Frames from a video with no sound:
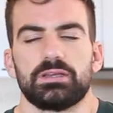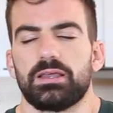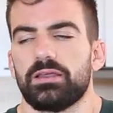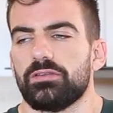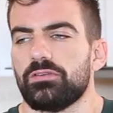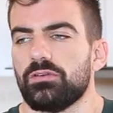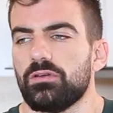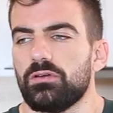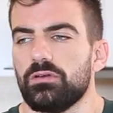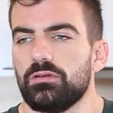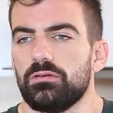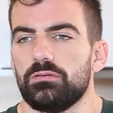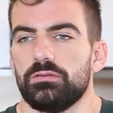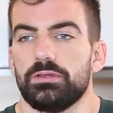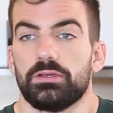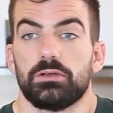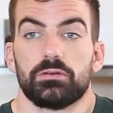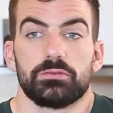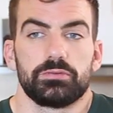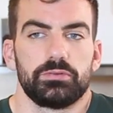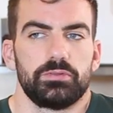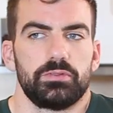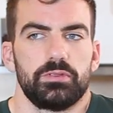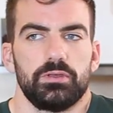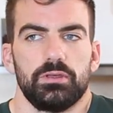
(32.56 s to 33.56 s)
ingrédients, euh, des
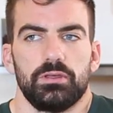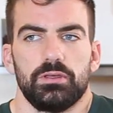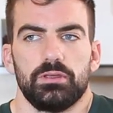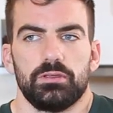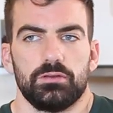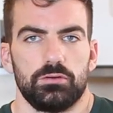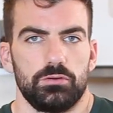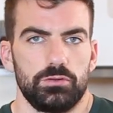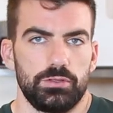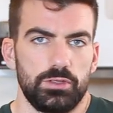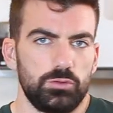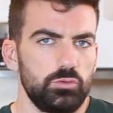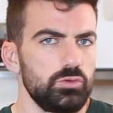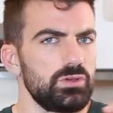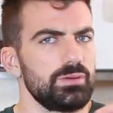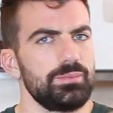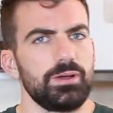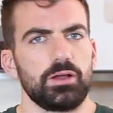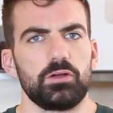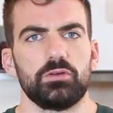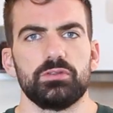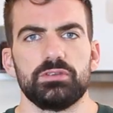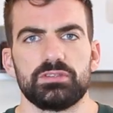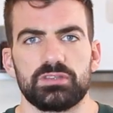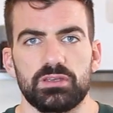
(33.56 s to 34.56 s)
quantités, euh, il y a tout qui est
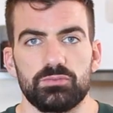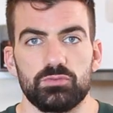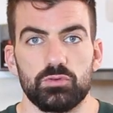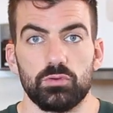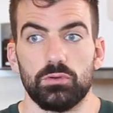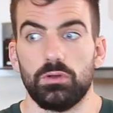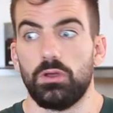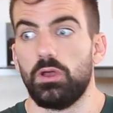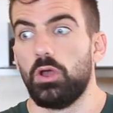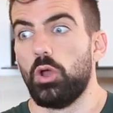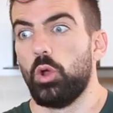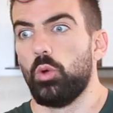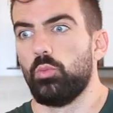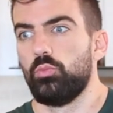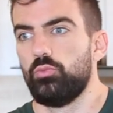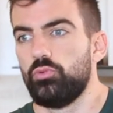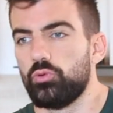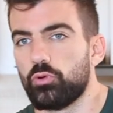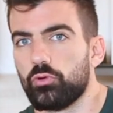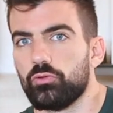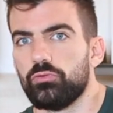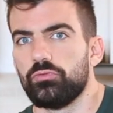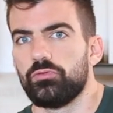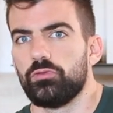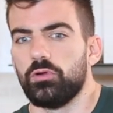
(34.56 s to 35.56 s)
marqué en description.
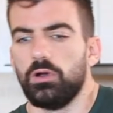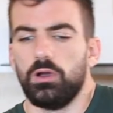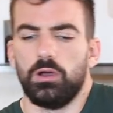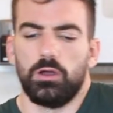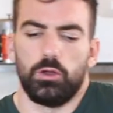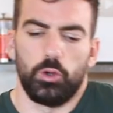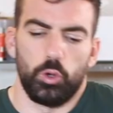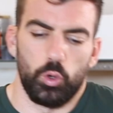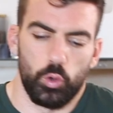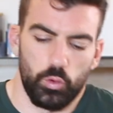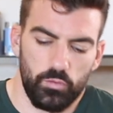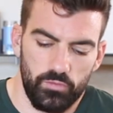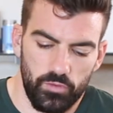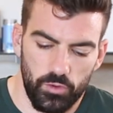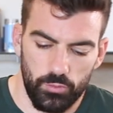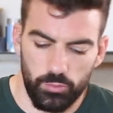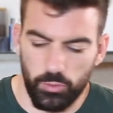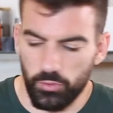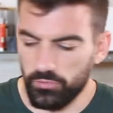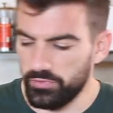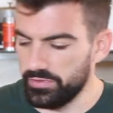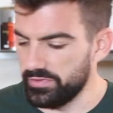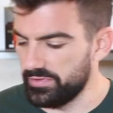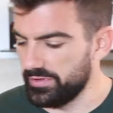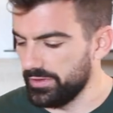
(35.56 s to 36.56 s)
Pour une fois, on va en
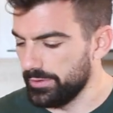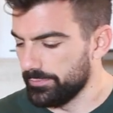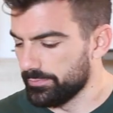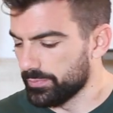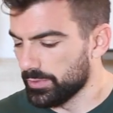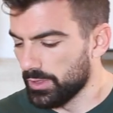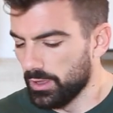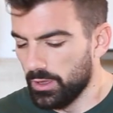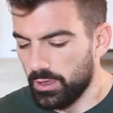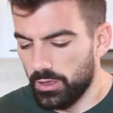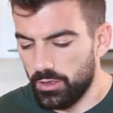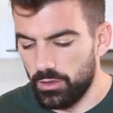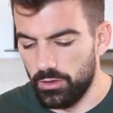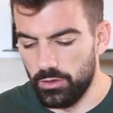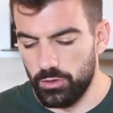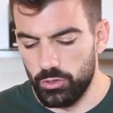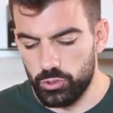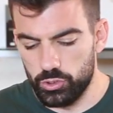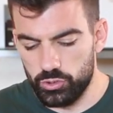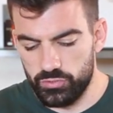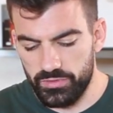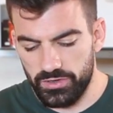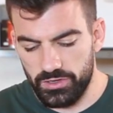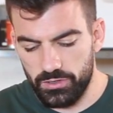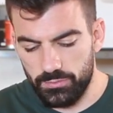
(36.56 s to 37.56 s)
profiter. Euh,
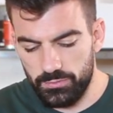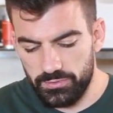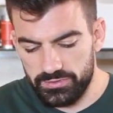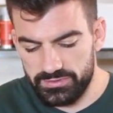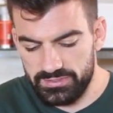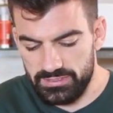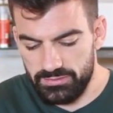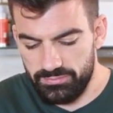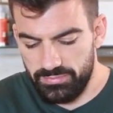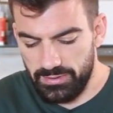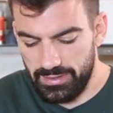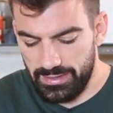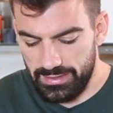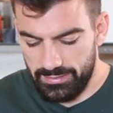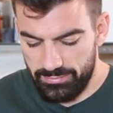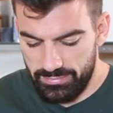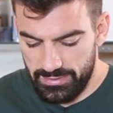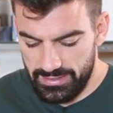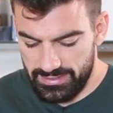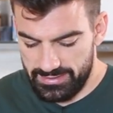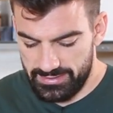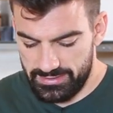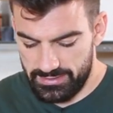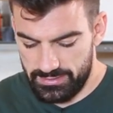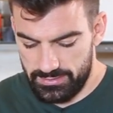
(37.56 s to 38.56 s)
je vais commencer par la
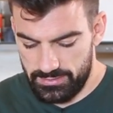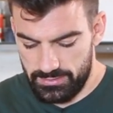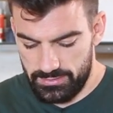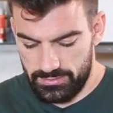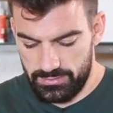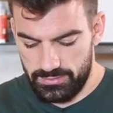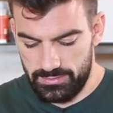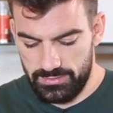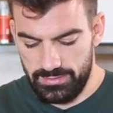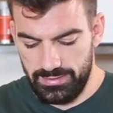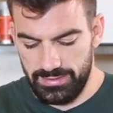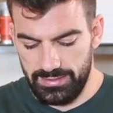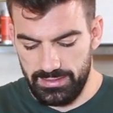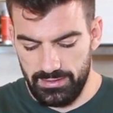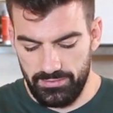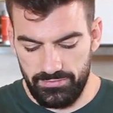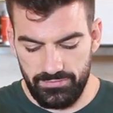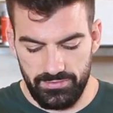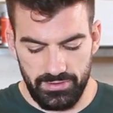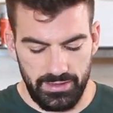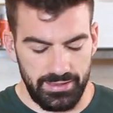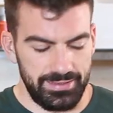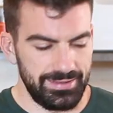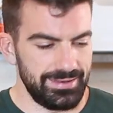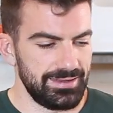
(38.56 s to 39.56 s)
pâte avec la
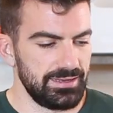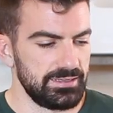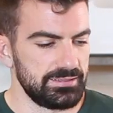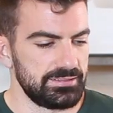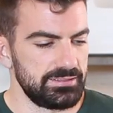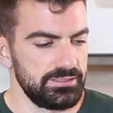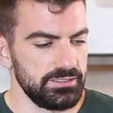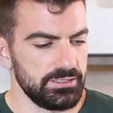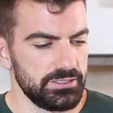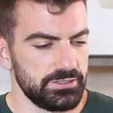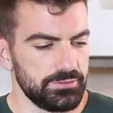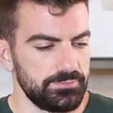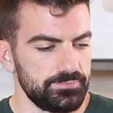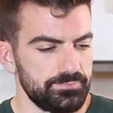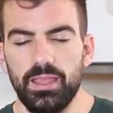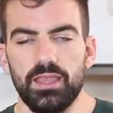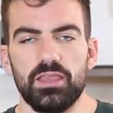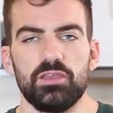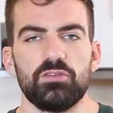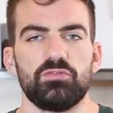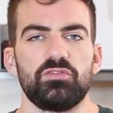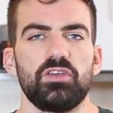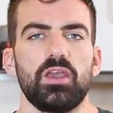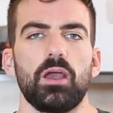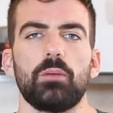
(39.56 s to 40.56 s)
farine classique
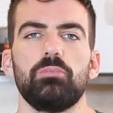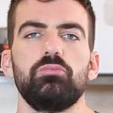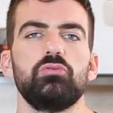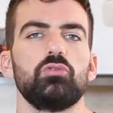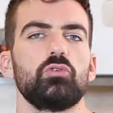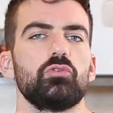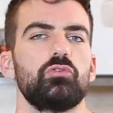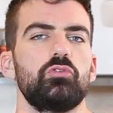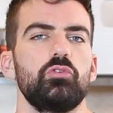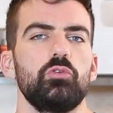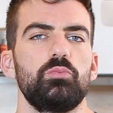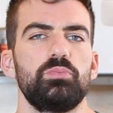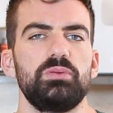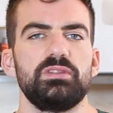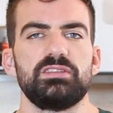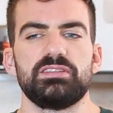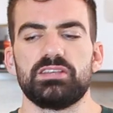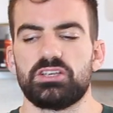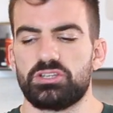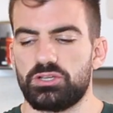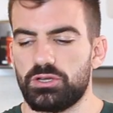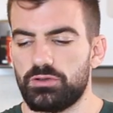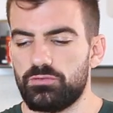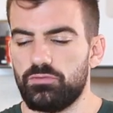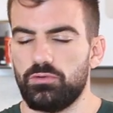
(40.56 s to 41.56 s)
et faire pour deux
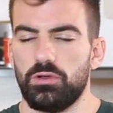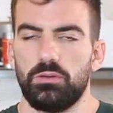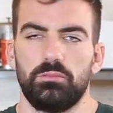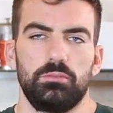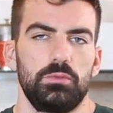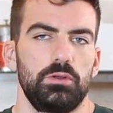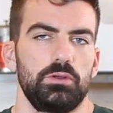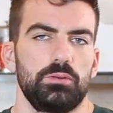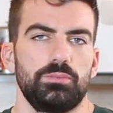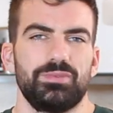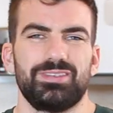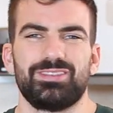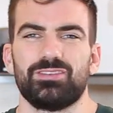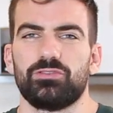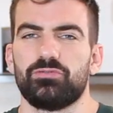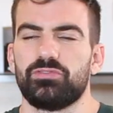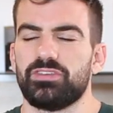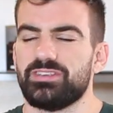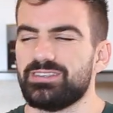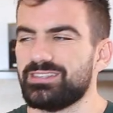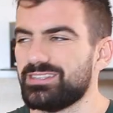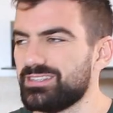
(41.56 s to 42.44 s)
pizzas à chaque fois. Ça, ça en fait